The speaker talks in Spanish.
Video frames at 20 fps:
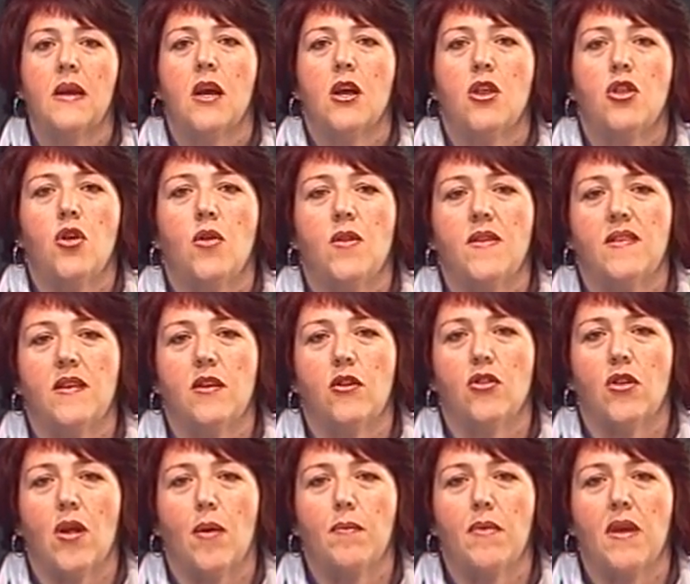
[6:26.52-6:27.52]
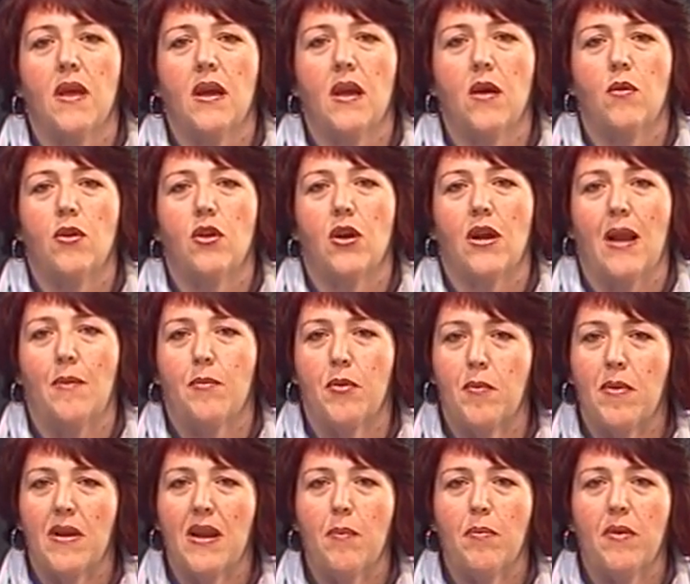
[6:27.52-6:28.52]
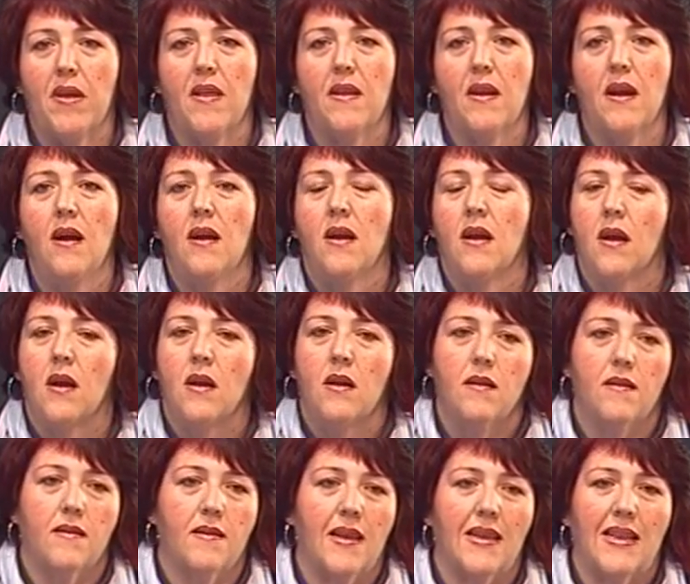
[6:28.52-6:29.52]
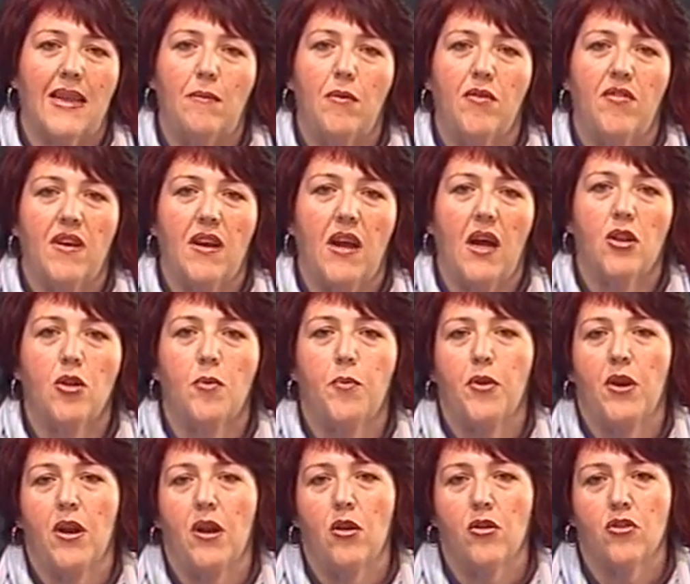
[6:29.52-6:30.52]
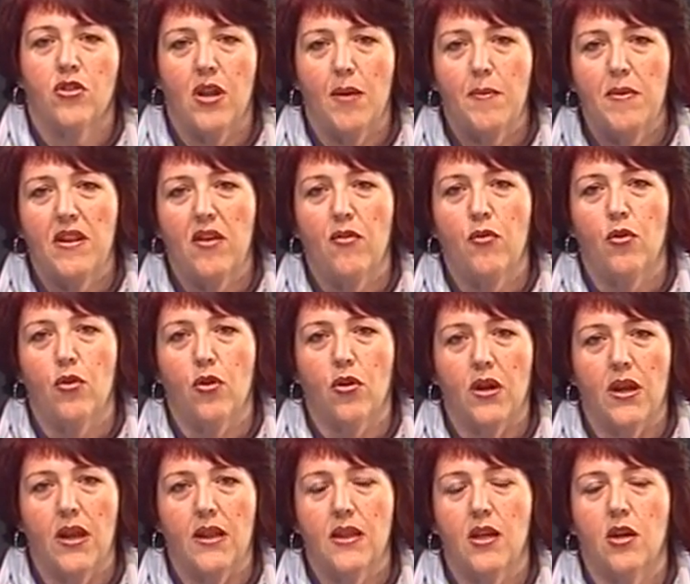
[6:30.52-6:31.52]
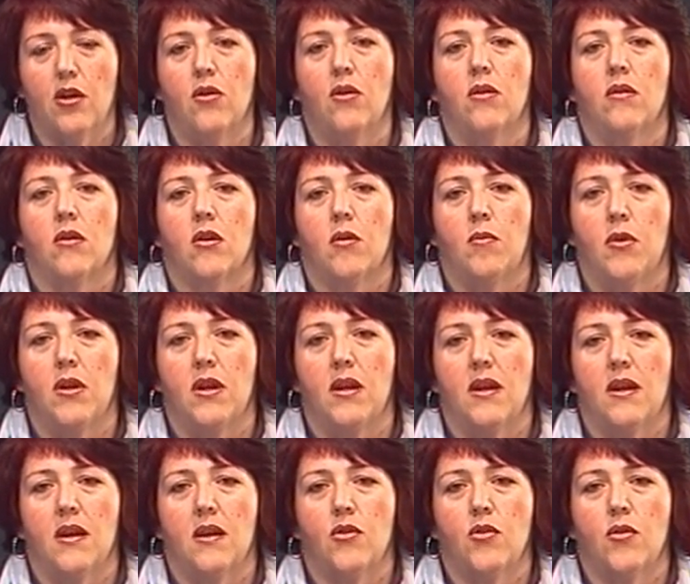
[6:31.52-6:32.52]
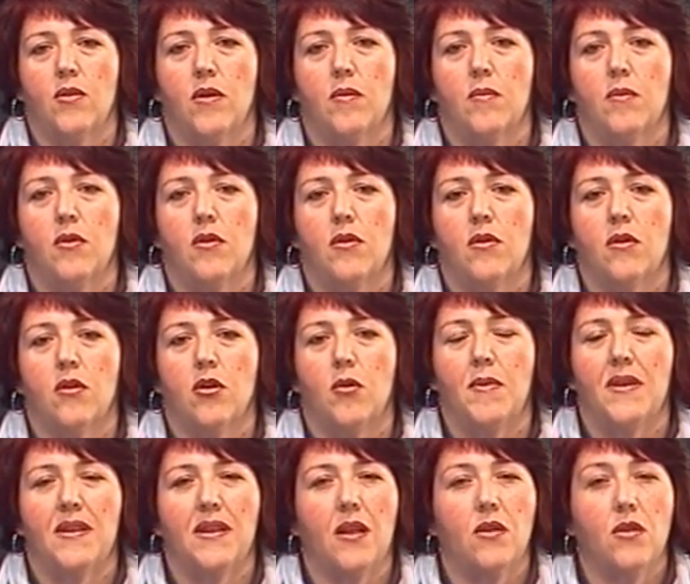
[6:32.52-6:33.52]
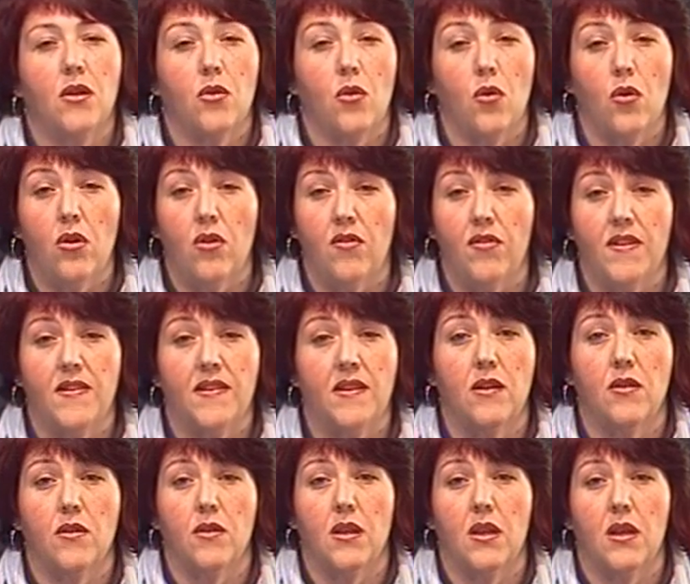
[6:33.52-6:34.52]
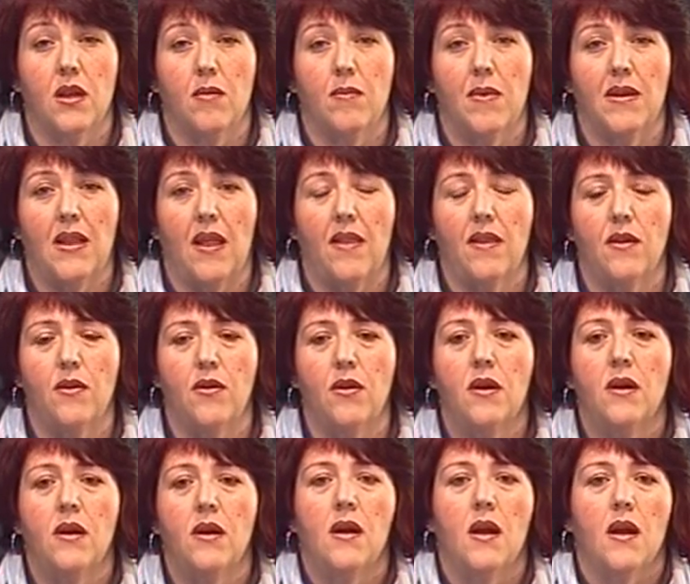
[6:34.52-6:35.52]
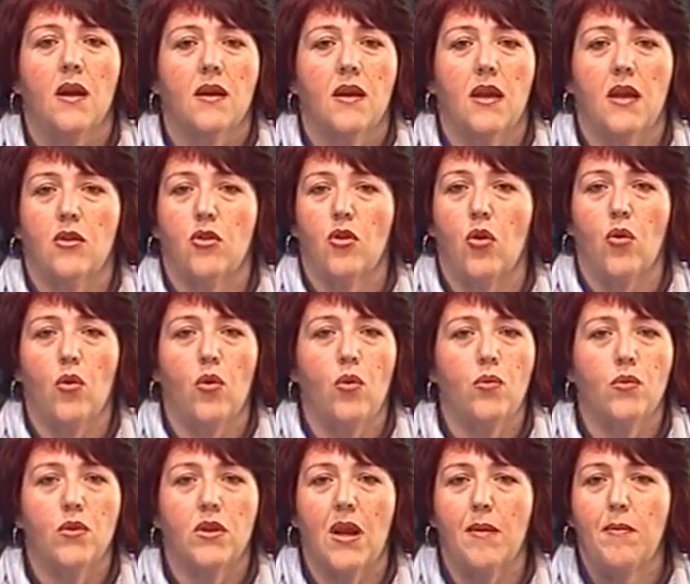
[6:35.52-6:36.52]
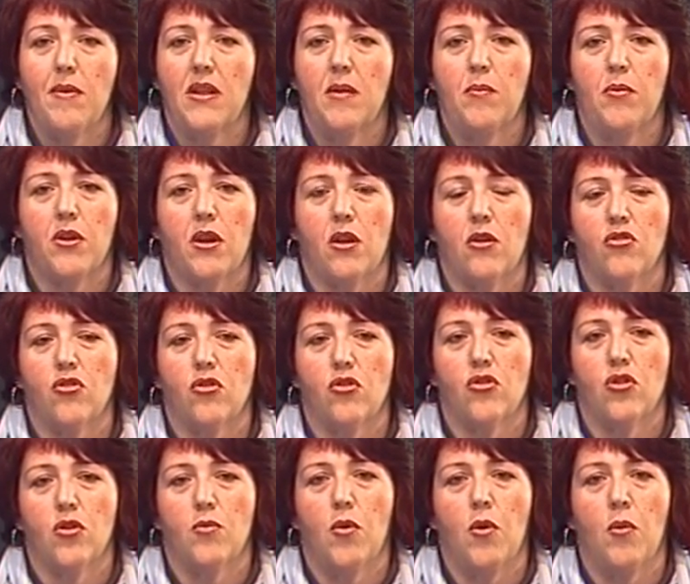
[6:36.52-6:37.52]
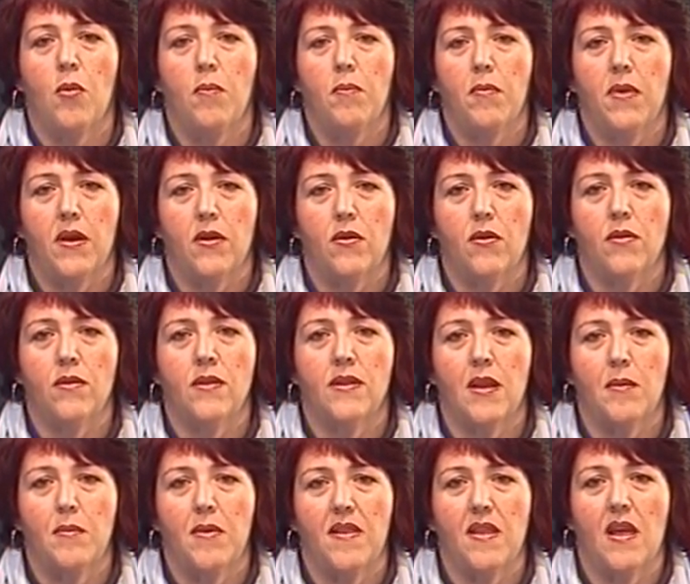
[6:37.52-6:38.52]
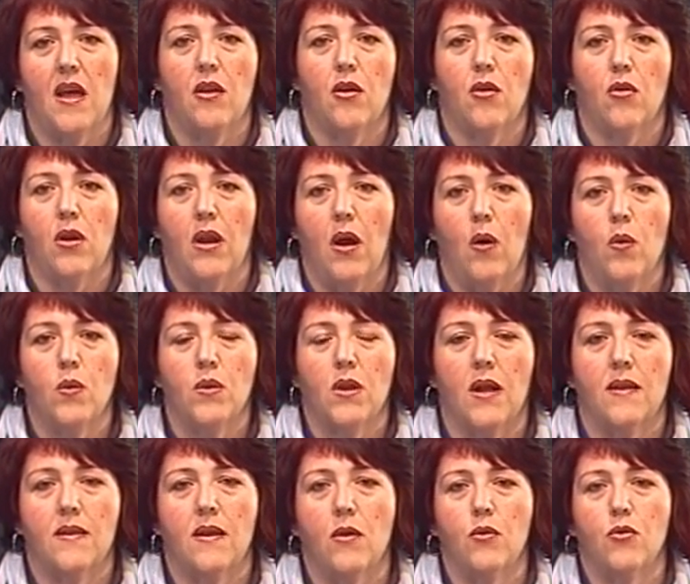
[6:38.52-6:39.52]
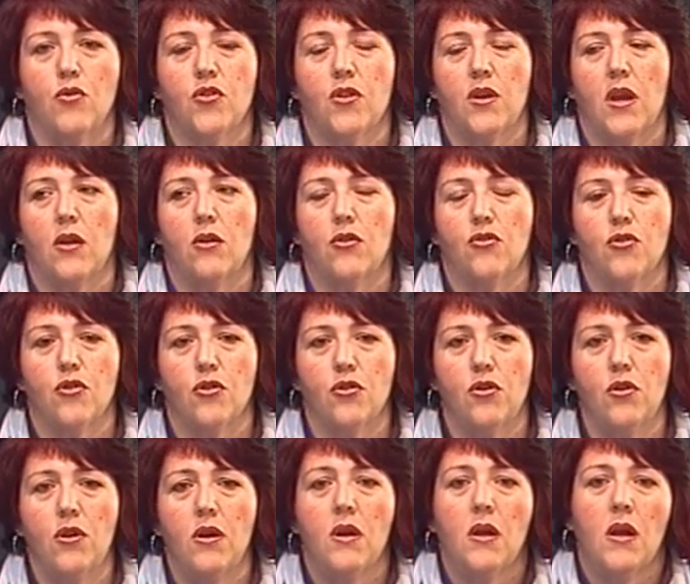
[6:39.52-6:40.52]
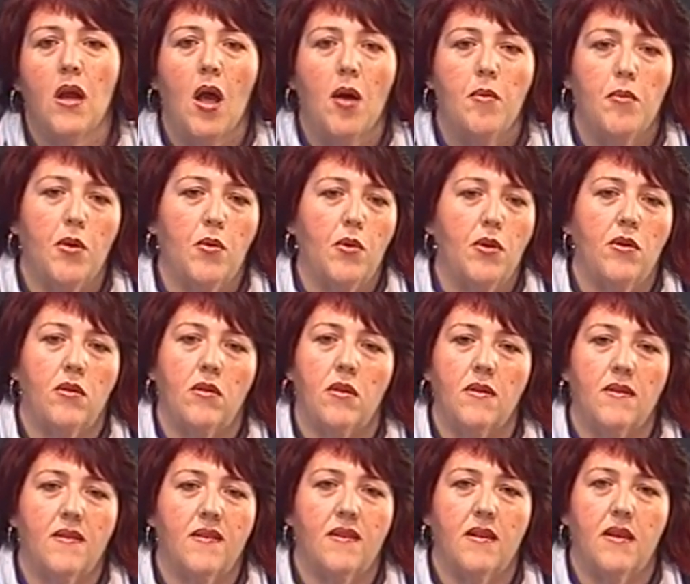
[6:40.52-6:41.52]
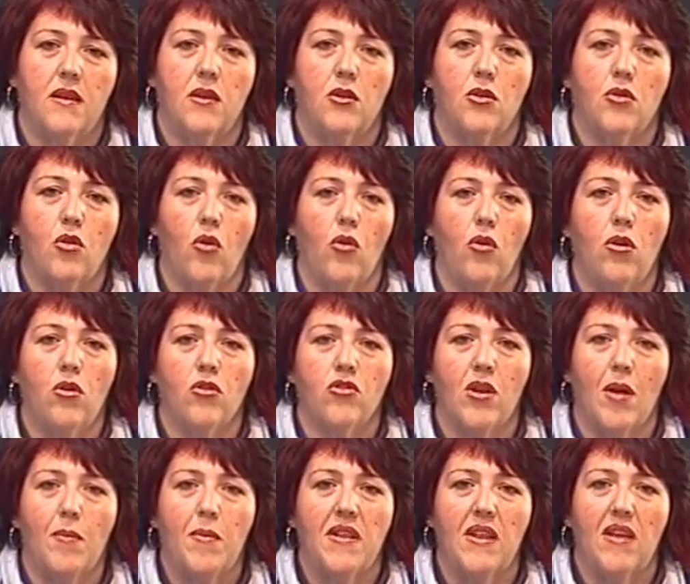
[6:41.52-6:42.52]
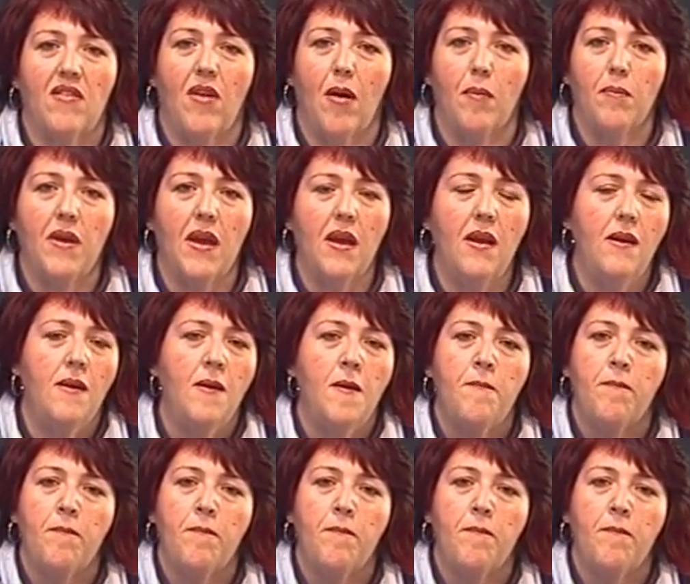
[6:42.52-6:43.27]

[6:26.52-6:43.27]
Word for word: Yo deciros también que bueno que la primera piedra estamos barajando por los trámites burocráticos, como le estuvimos comentando a todos los vecinos de Matadero, que todo es un trámite porque nosotros somos un mero intermediario con la Junta de Andalucía y nosotros, pero bueno, si todos los trámites van bien,